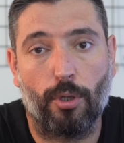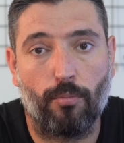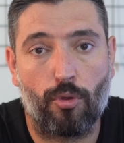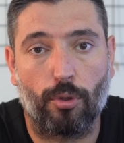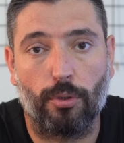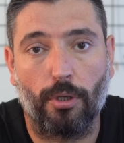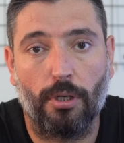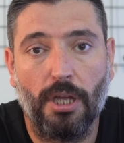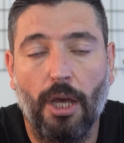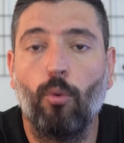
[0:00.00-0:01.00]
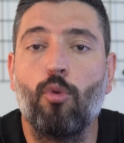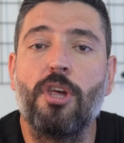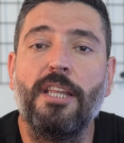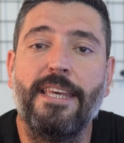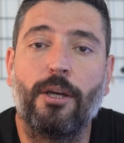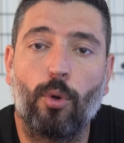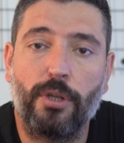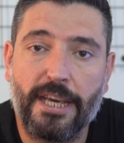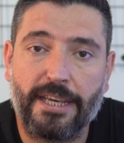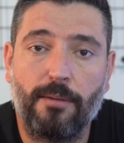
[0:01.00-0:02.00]
dönmüş oluyor. Uça diye
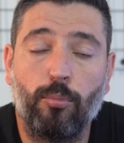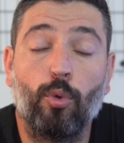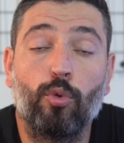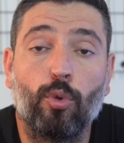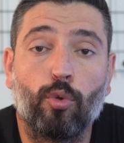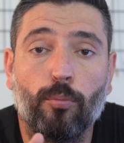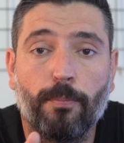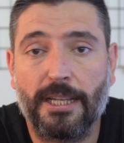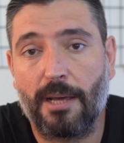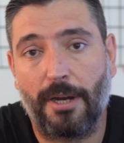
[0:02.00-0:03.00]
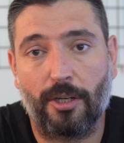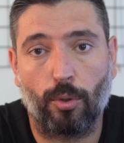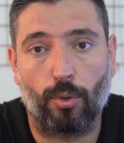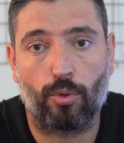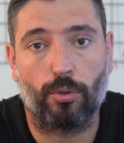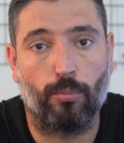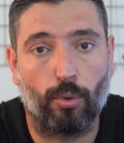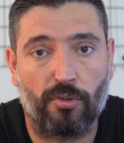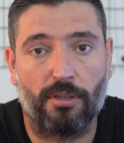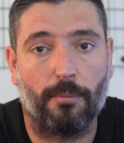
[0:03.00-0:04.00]
konuya girip uzun uzun Malaman konuştuk.
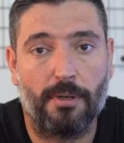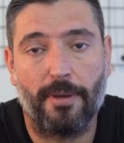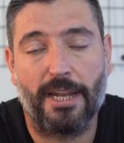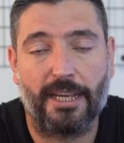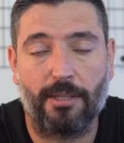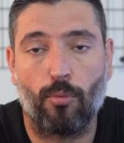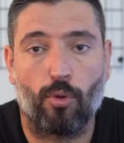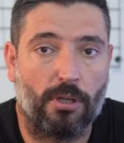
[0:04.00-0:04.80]
Bunun sebebini merak etmiş